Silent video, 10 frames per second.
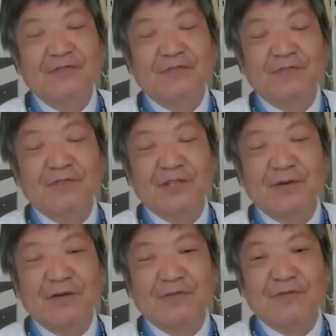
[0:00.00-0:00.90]
心の
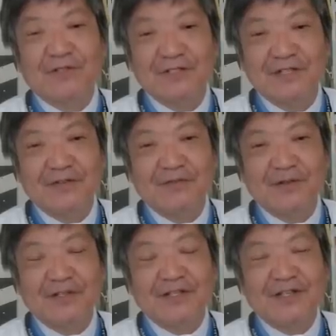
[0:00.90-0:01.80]
狭い男ですね、ほん
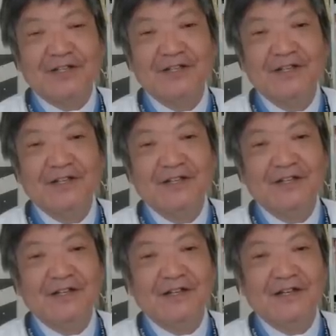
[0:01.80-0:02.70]
まにね。
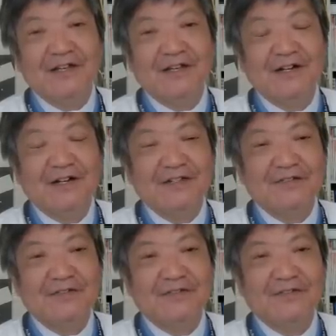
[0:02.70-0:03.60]
えー、あ
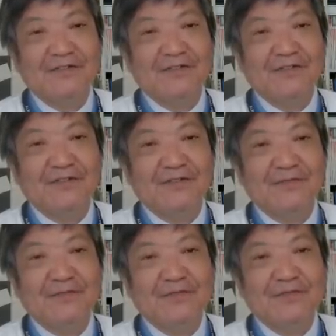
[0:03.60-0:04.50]

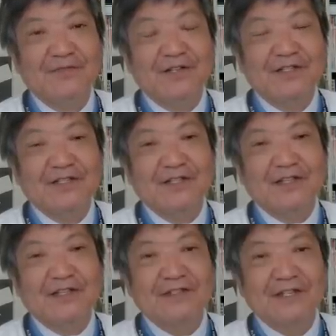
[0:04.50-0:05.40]
のもうそうやっ
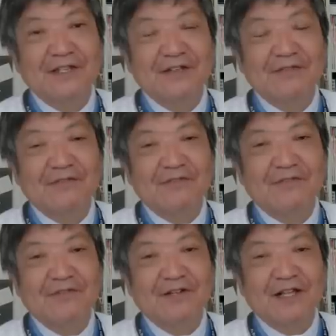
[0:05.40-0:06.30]
てですね、
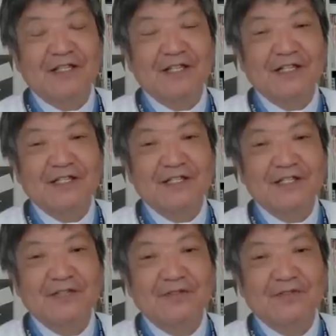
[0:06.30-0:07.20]
こう、ガチガチ
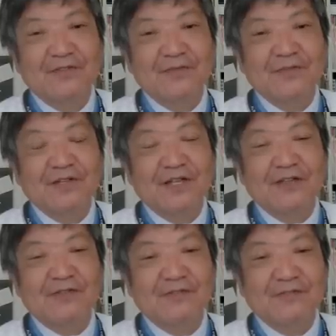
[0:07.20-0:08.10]
にその自分の
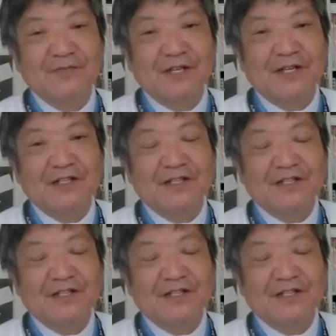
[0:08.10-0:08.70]
権力を組み上げて